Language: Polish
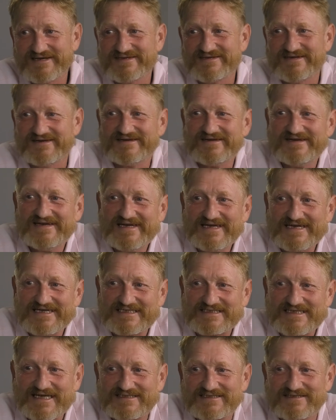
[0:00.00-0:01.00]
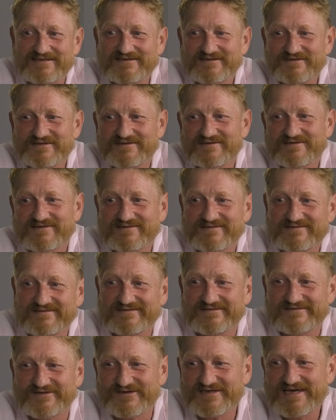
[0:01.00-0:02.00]
takie rzeczy.
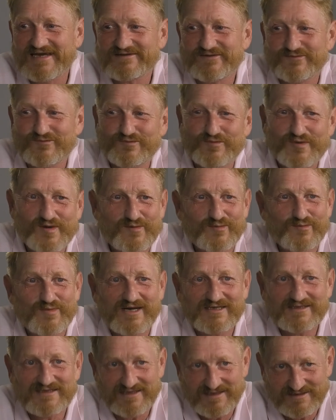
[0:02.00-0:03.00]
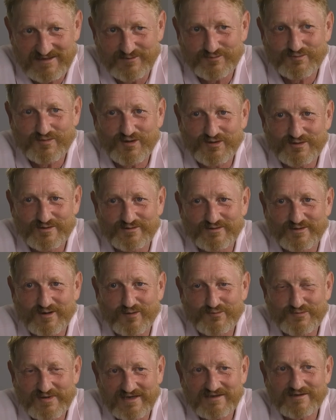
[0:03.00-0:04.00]
No ja to byłem bardziej takiej pod
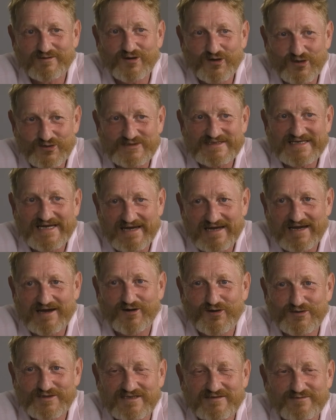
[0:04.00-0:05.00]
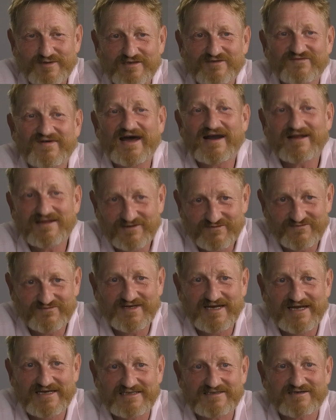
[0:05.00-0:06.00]
opieką ojca, a ojciec miał twardą
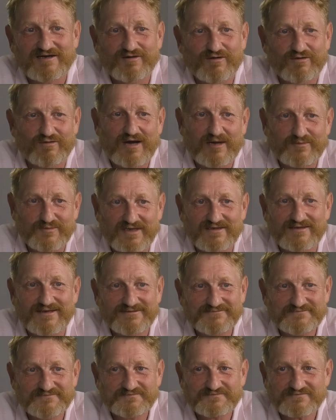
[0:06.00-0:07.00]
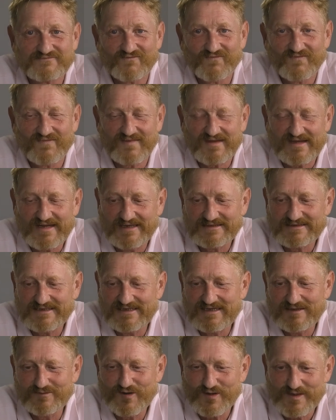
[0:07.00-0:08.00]
bileńską łapę, nie?
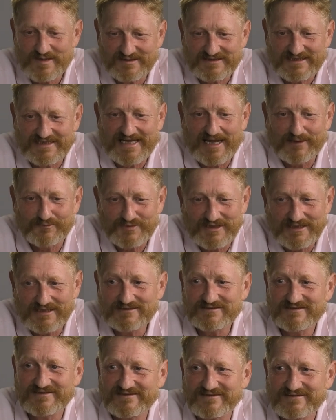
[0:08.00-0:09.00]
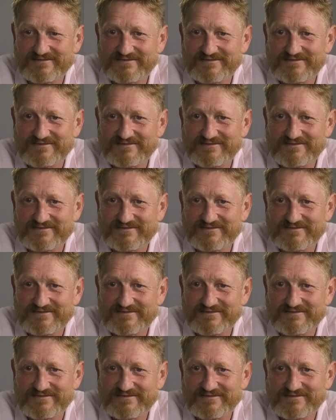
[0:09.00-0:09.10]
Także nie mogłem się napić,